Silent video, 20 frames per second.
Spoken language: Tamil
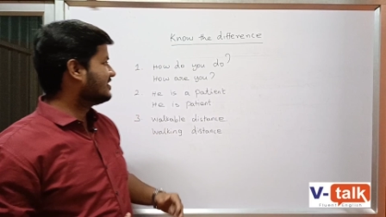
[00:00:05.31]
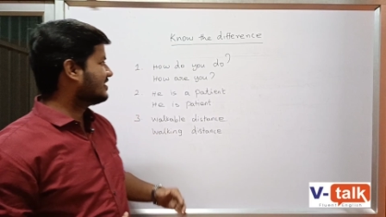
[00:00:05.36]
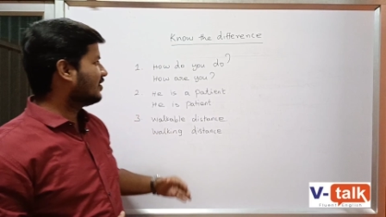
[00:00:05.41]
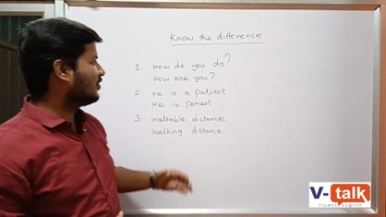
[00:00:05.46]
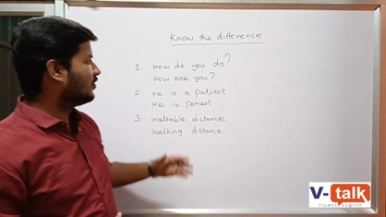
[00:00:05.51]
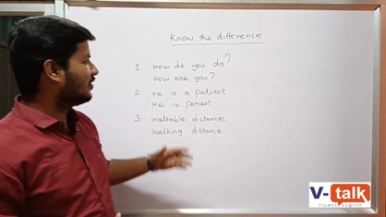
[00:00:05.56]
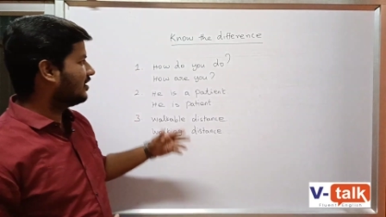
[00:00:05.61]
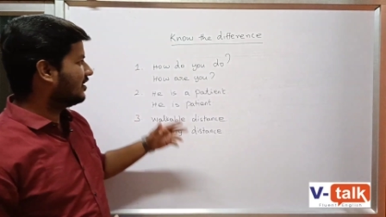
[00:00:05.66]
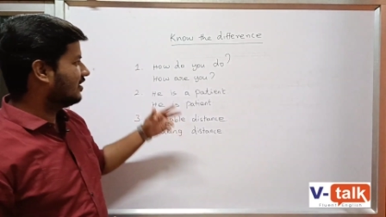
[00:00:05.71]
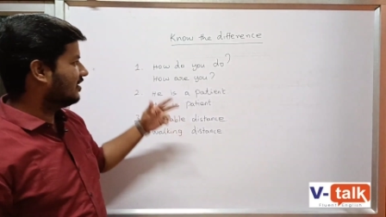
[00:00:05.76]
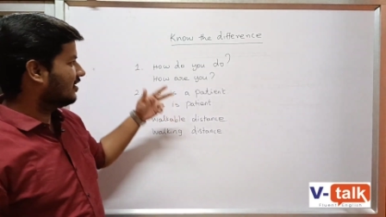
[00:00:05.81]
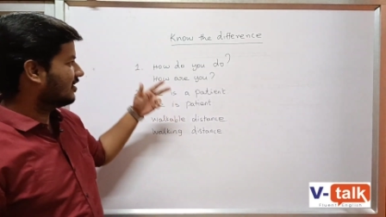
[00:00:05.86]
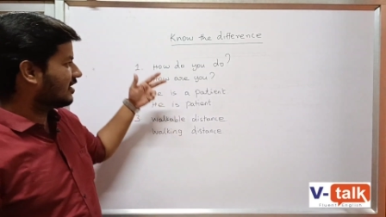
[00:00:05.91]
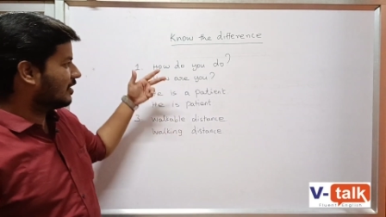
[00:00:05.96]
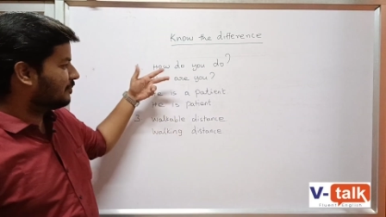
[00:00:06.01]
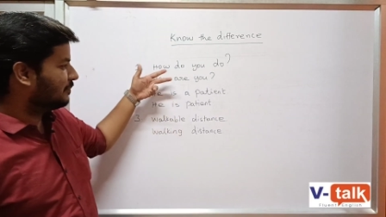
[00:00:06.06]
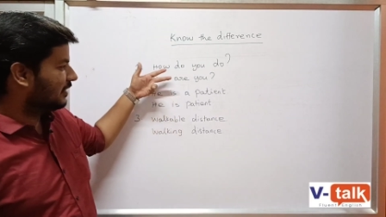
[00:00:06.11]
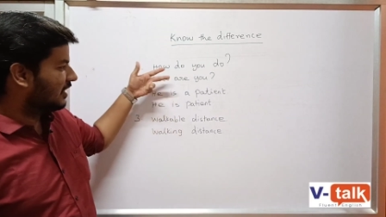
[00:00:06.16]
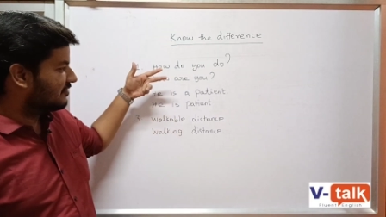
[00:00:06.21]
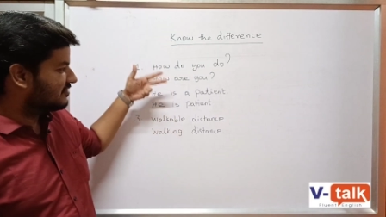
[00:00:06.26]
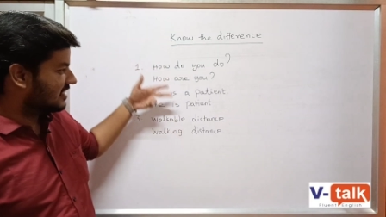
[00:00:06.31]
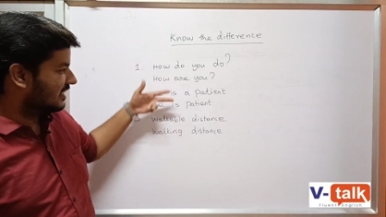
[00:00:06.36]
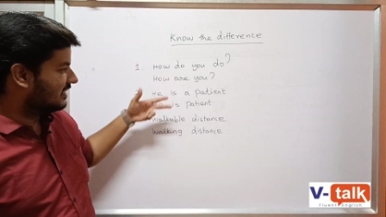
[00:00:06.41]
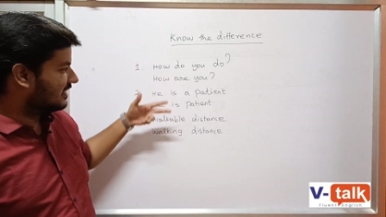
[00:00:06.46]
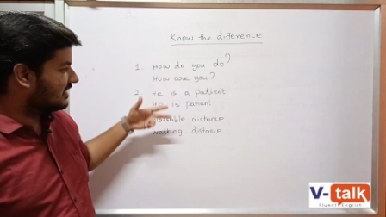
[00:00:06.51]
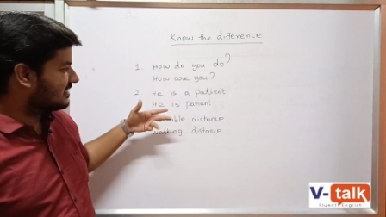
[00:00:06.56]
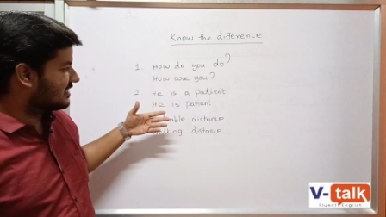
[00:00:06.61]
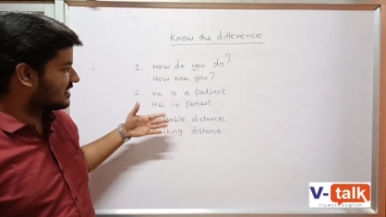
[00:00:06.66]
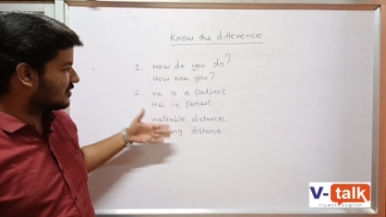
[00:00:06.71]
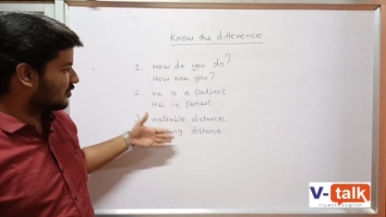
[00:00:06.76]
ஸோ ஒரு கப்புள் ஆஃப்
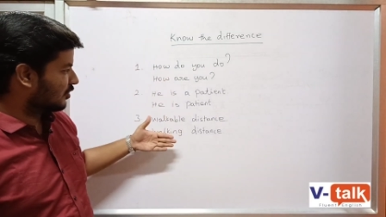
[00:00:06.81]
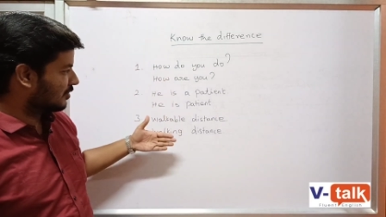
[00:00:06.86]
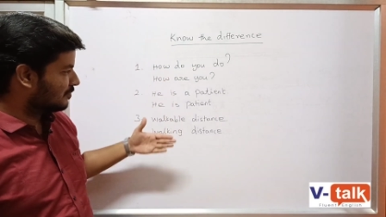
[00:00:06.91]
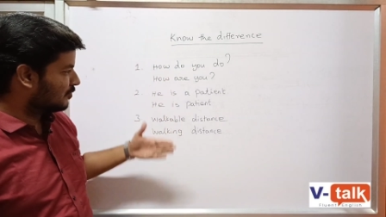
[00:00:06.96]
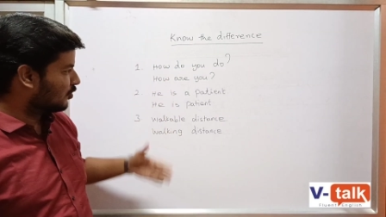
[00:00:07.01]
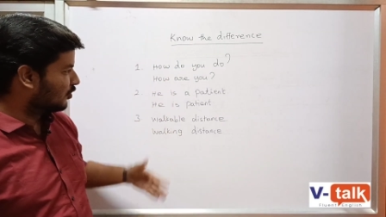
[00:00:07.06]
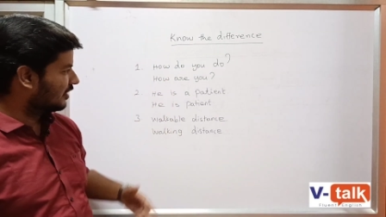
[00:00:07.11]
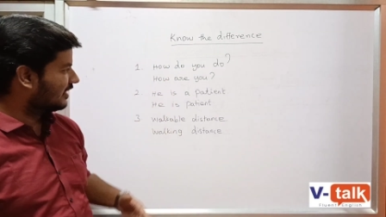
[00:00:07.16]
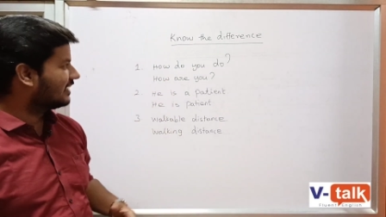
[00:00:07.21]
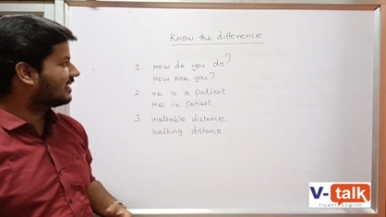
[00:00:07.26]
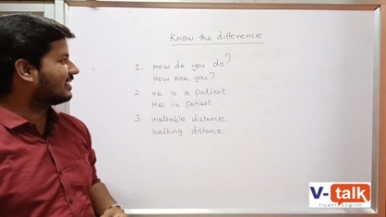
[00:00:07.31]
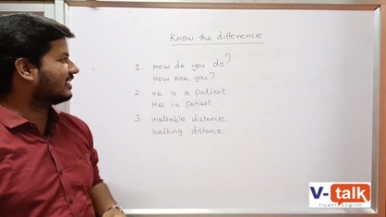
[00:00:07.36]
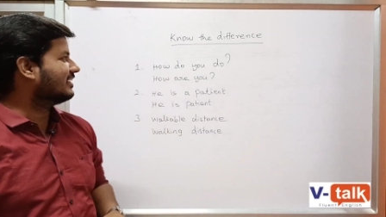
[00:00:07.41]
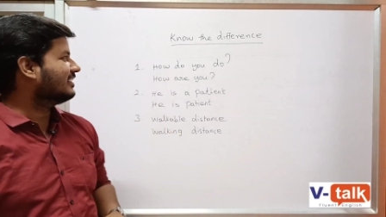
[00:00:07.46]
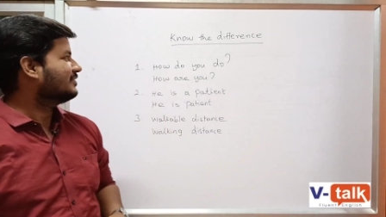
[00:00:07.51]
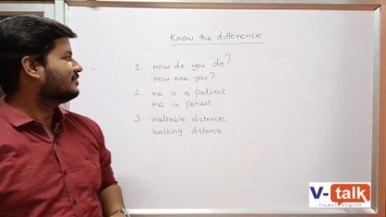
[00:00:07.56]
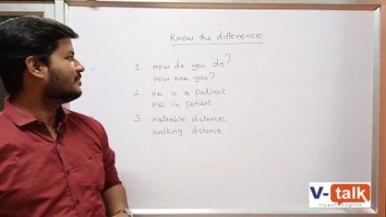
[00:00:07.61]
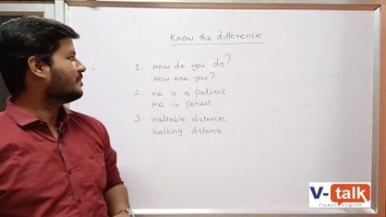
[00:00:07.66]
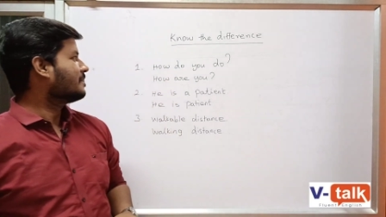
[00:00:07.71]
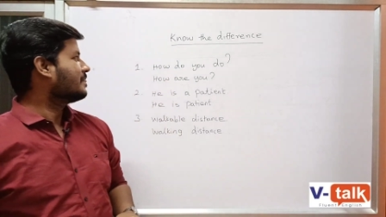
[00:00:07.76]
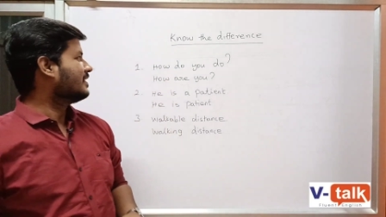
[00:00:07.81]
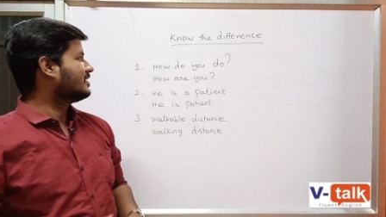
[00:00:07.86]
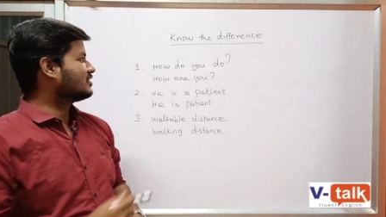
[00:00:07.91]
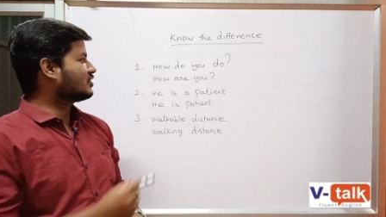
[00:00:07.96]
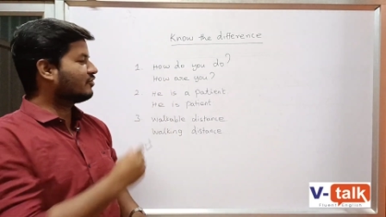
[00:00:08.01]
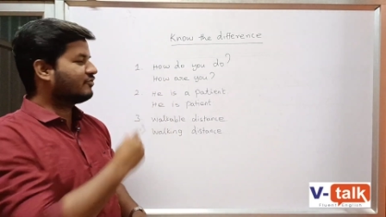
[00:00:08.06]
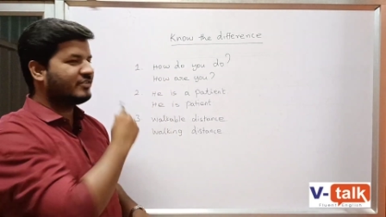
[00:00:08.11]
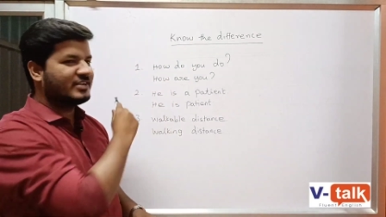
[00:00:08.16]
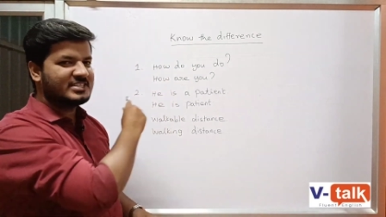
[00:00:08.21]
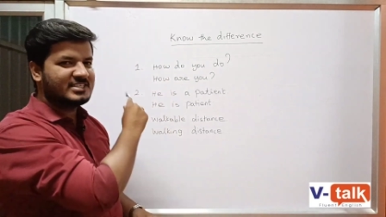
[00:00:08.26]
சென்டென்சஸ் ஒரு மூணு இருக்குது
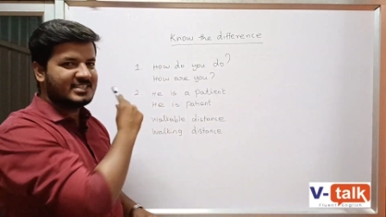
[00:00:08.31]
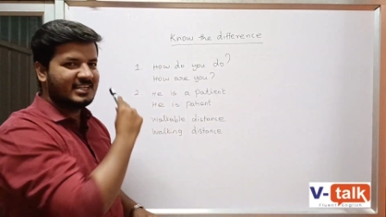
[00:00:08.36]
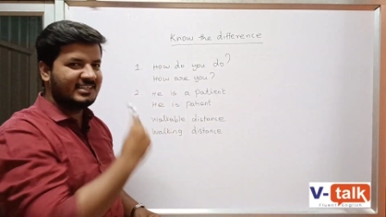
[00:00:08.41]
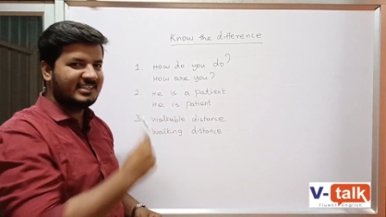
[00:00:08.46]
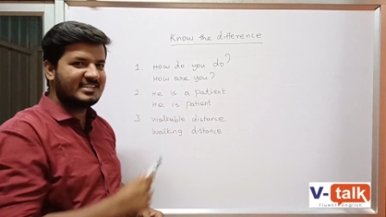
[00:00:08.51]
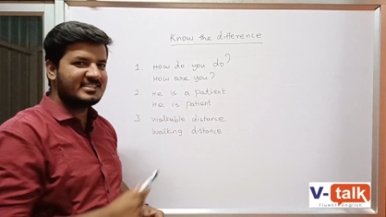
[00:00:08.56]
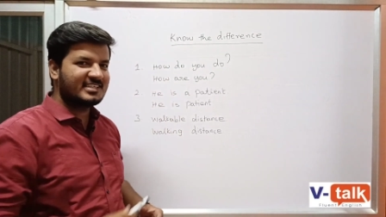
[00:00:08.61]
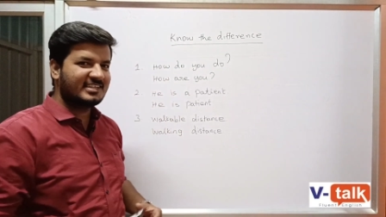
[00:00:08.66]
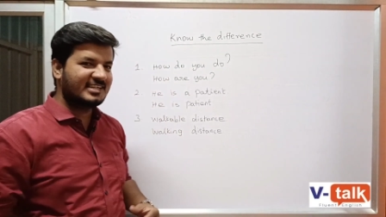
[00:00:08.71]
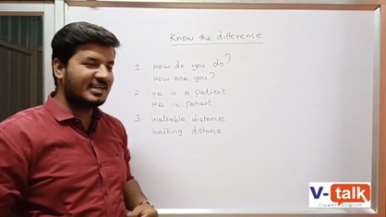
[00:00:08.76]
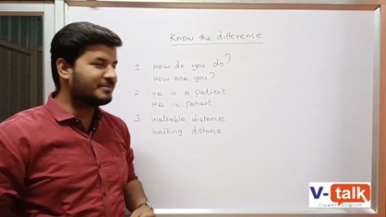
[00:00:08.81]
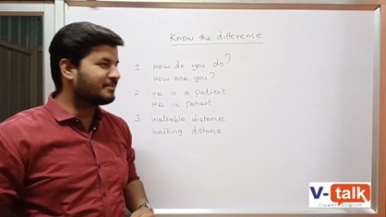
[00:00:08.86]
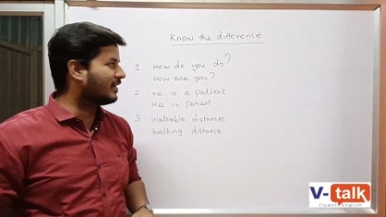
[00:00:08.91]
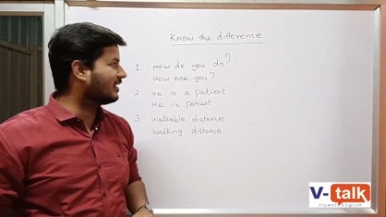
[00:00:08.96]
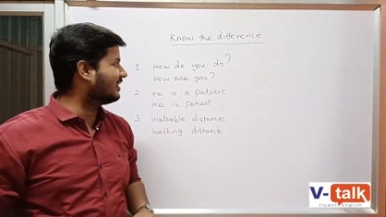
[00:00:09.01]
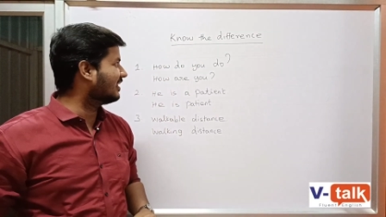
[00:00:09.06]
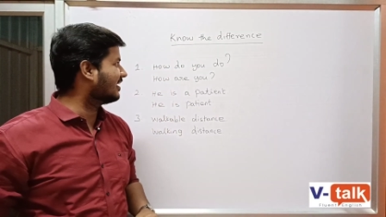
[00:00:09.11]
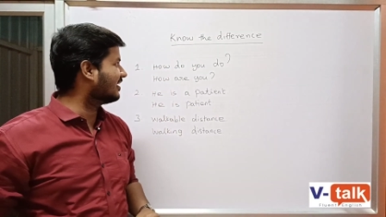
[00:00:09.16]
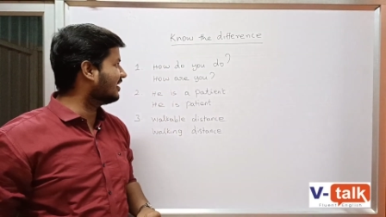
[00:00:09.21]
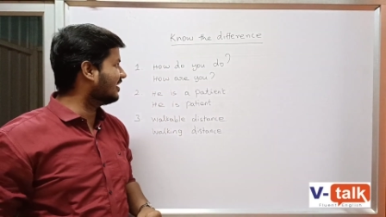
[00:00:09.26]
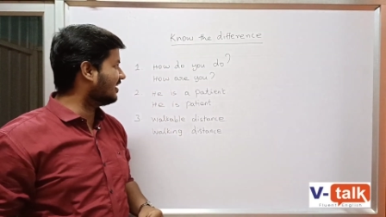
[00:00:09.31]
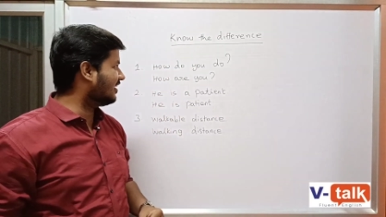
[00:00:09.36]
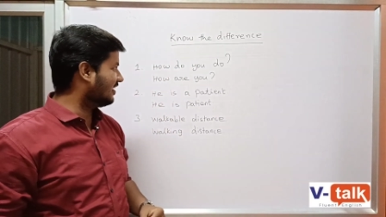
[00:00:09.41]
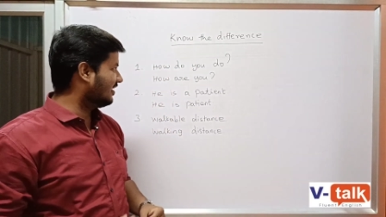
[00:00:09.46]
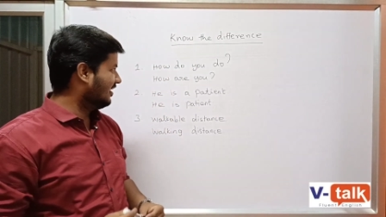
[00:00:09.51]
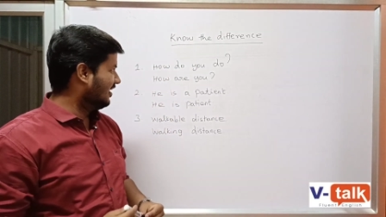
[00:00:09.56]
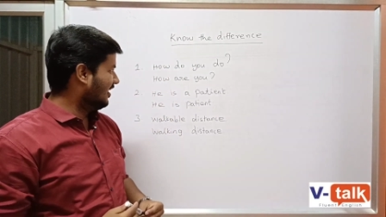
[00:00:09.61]
ஸோ ஃபஸ்ட் சென்டென்ஸ் என்னென்னு பார்த்தீங்கன்னா